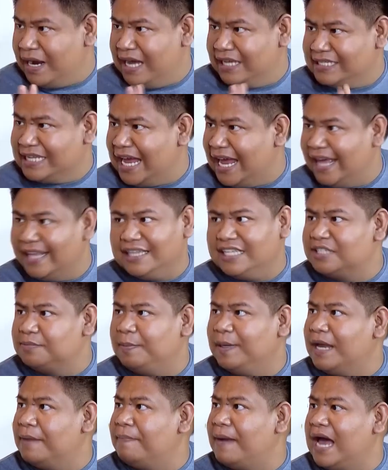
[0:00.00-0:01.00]
mga
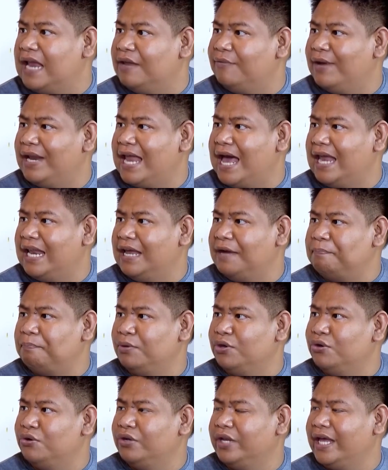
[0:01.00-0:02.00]
scientists, binabaliwala lang
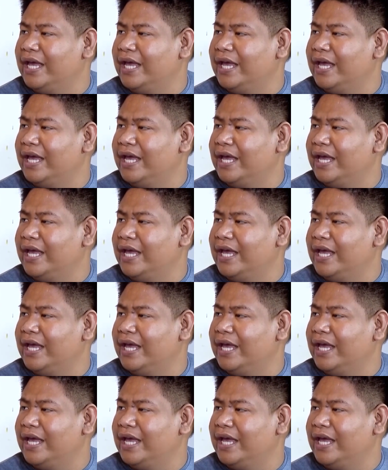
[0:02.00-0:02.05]
puyo